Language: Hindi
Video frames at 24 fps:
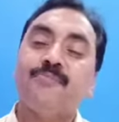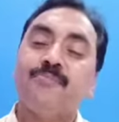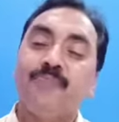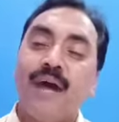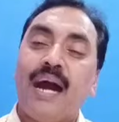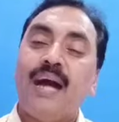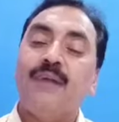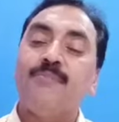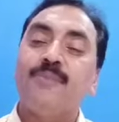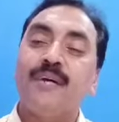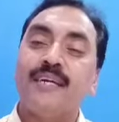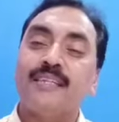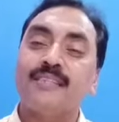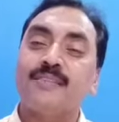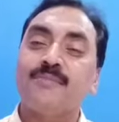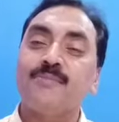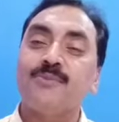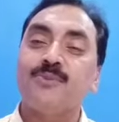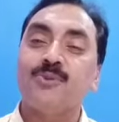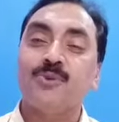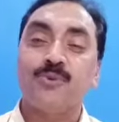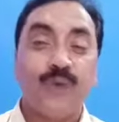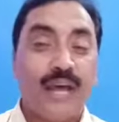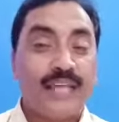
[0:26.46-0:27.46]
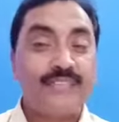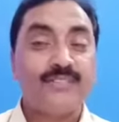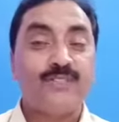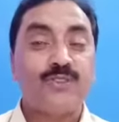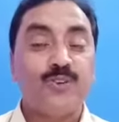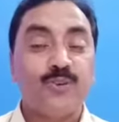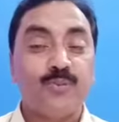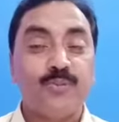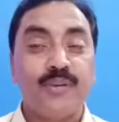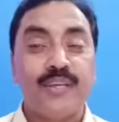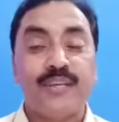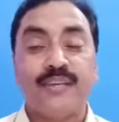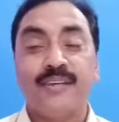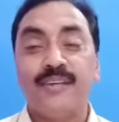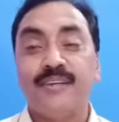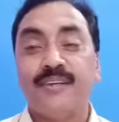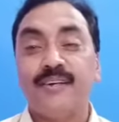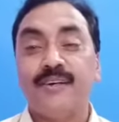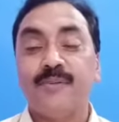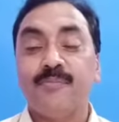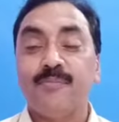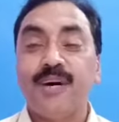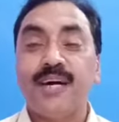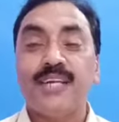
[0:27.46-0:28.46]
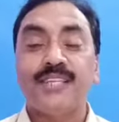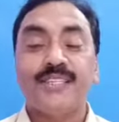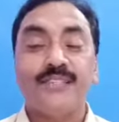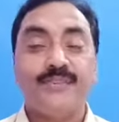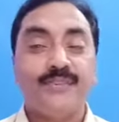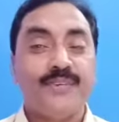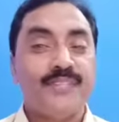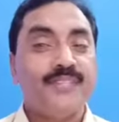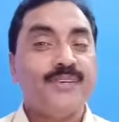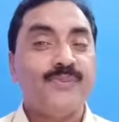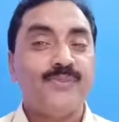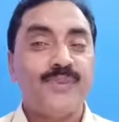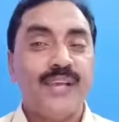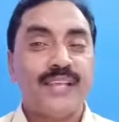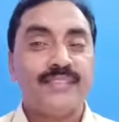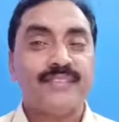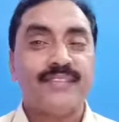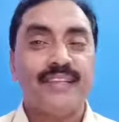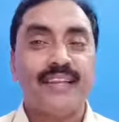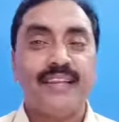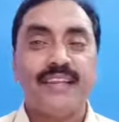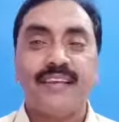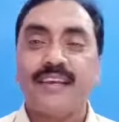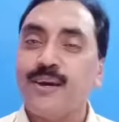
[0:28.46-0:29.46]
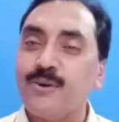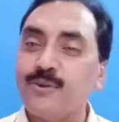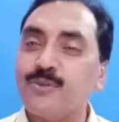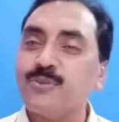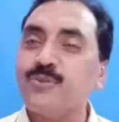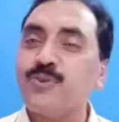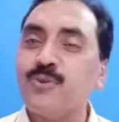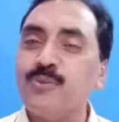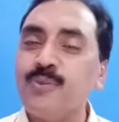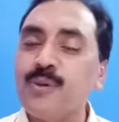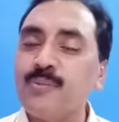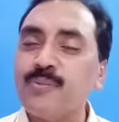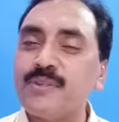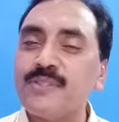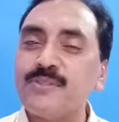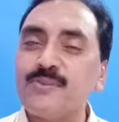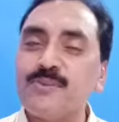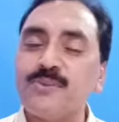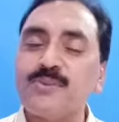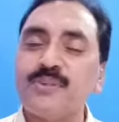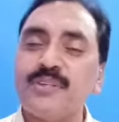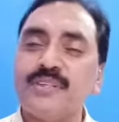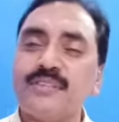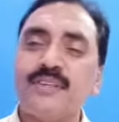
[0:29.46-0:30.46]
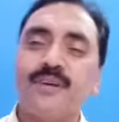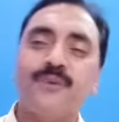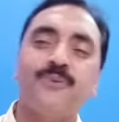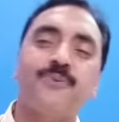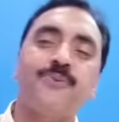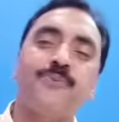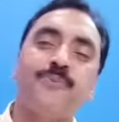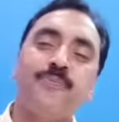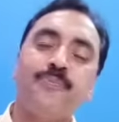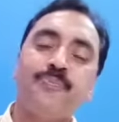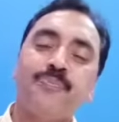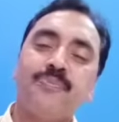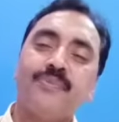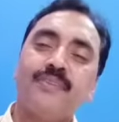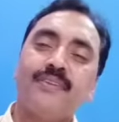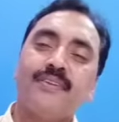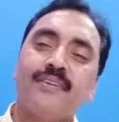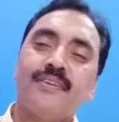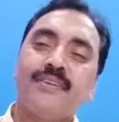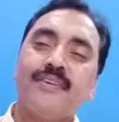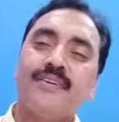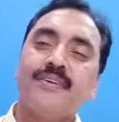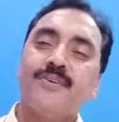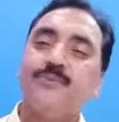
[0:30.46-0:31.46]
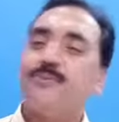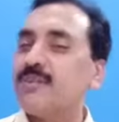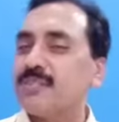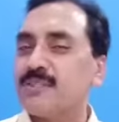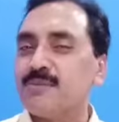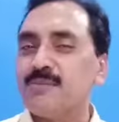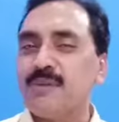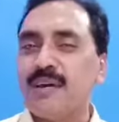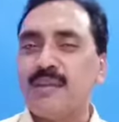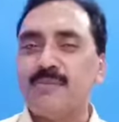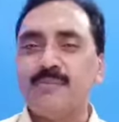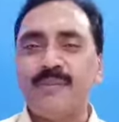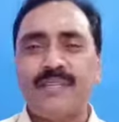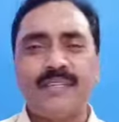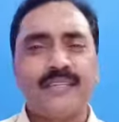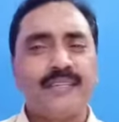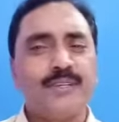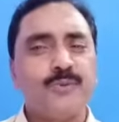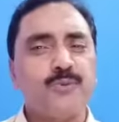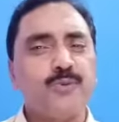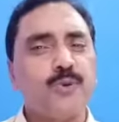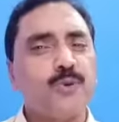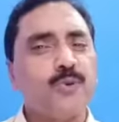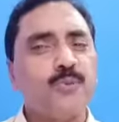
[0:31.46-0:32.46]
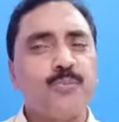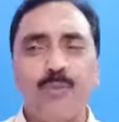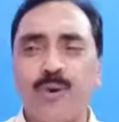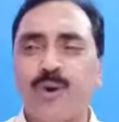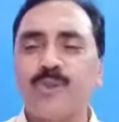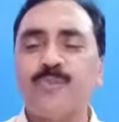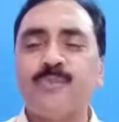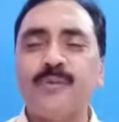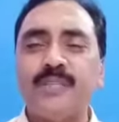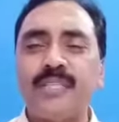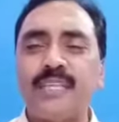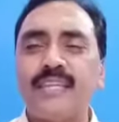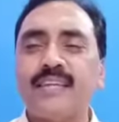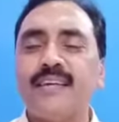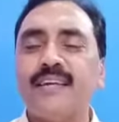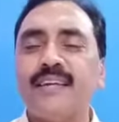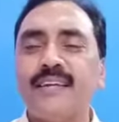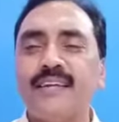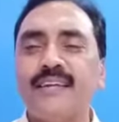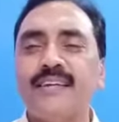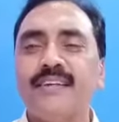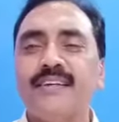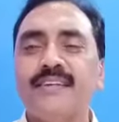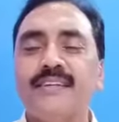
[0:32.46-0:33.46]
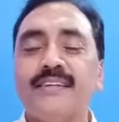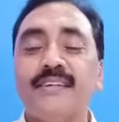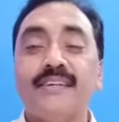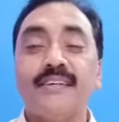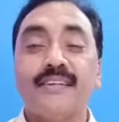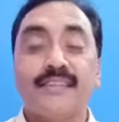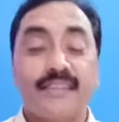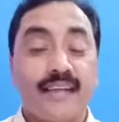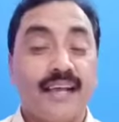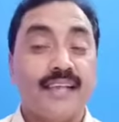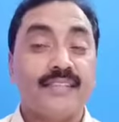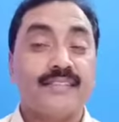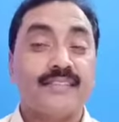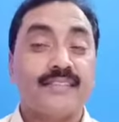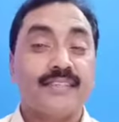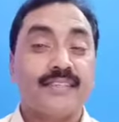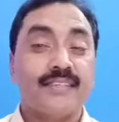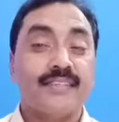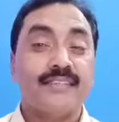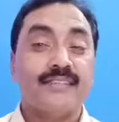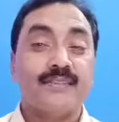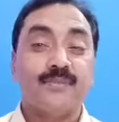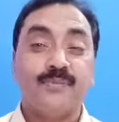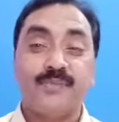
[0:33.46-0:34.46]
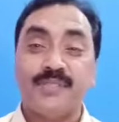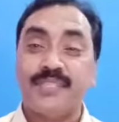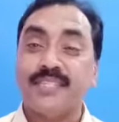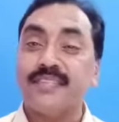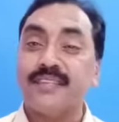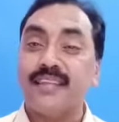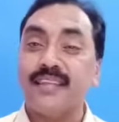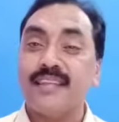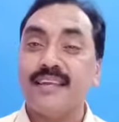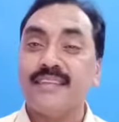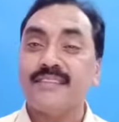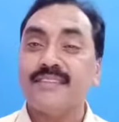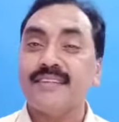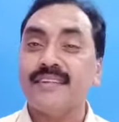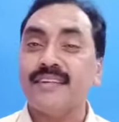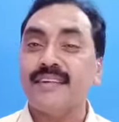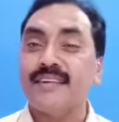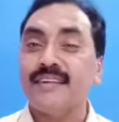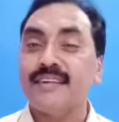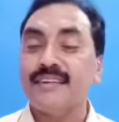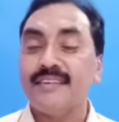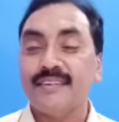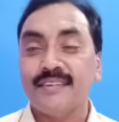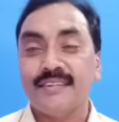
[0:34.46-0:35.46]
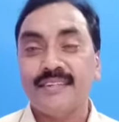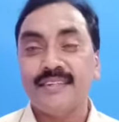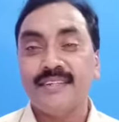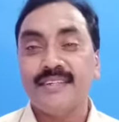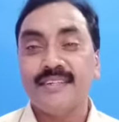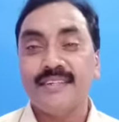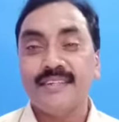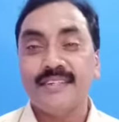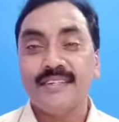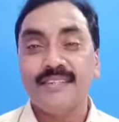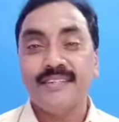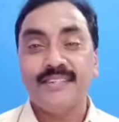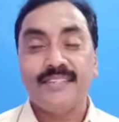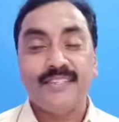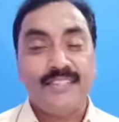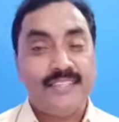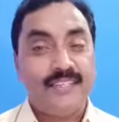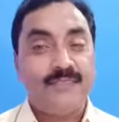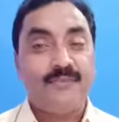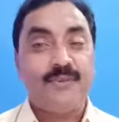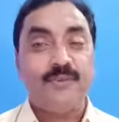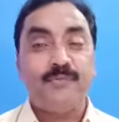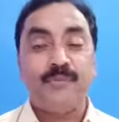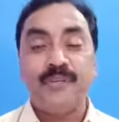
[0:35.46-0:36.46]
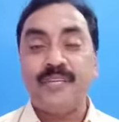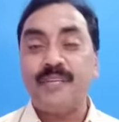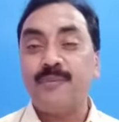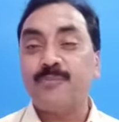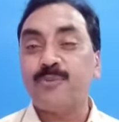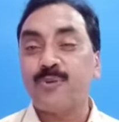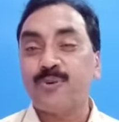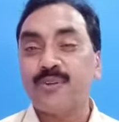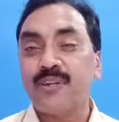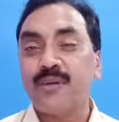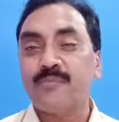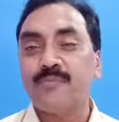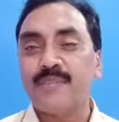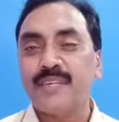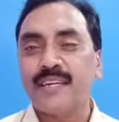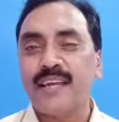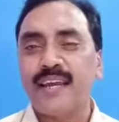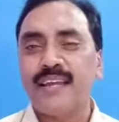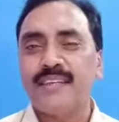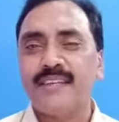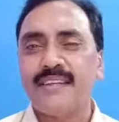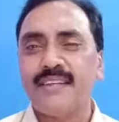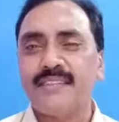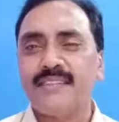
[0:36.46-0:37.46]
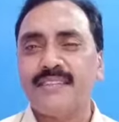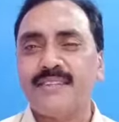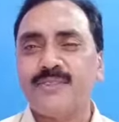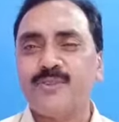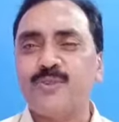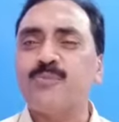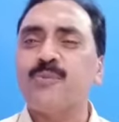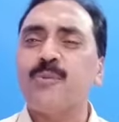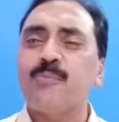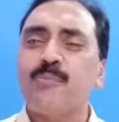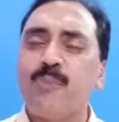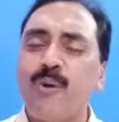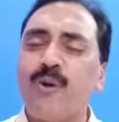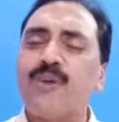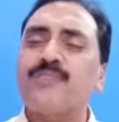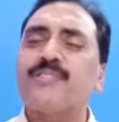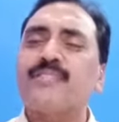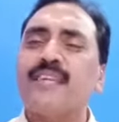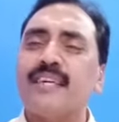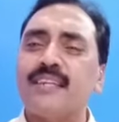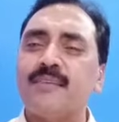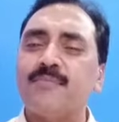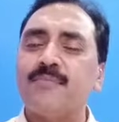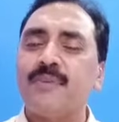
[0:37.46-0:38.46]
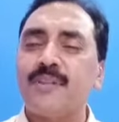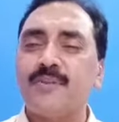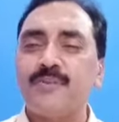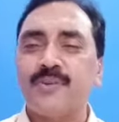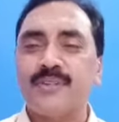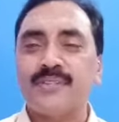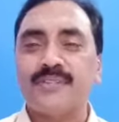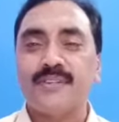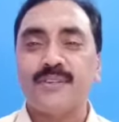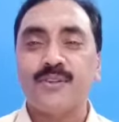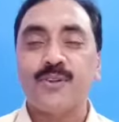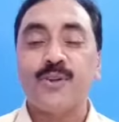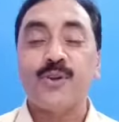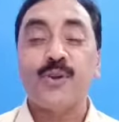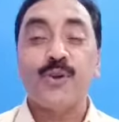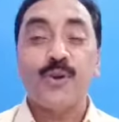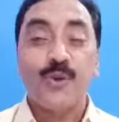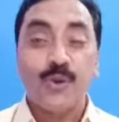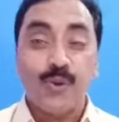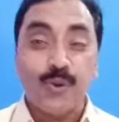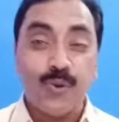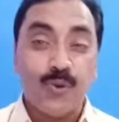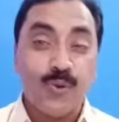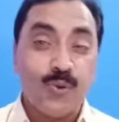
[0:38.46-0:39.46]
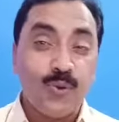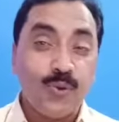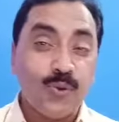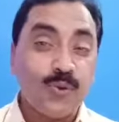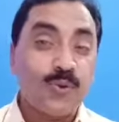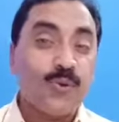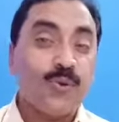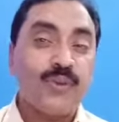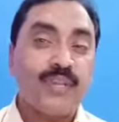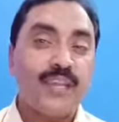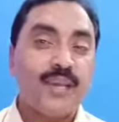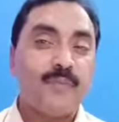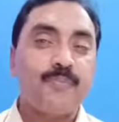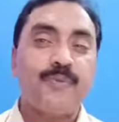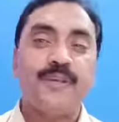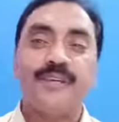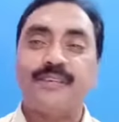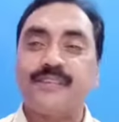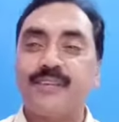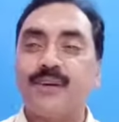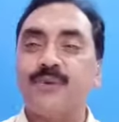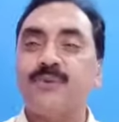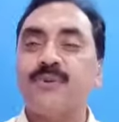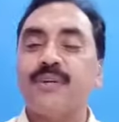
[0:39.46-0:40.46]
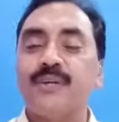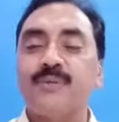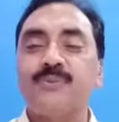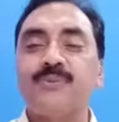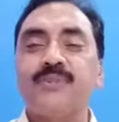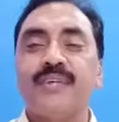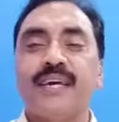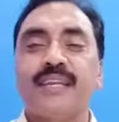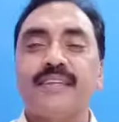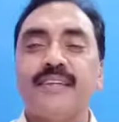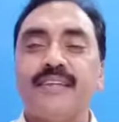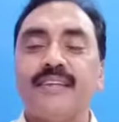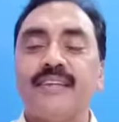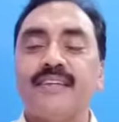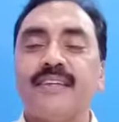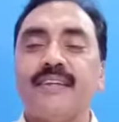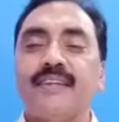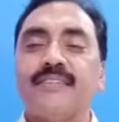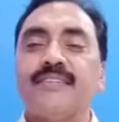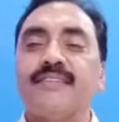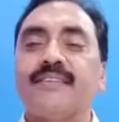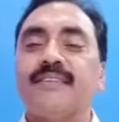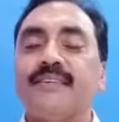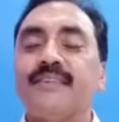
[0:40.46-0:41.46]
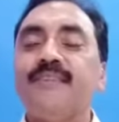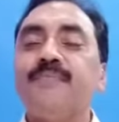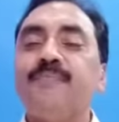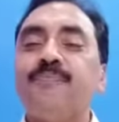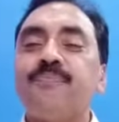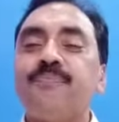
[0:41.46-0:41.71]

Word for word: महाभारत में जो वास्तव में महर्षि व्यास ने लिखा उसको मैं प्रस्तुत करता हूँ वर्तमान में इनके स्वरूप बहुत बदल गए हैं खास करके जब सीरियल आते हैं टीवी पे ये प्रोग्राम दिखाए जाते हैं तो उनमें बहुत सारे परिवर्तन लोगों की अपेक्षाओं के अनुसार किए जाते हैं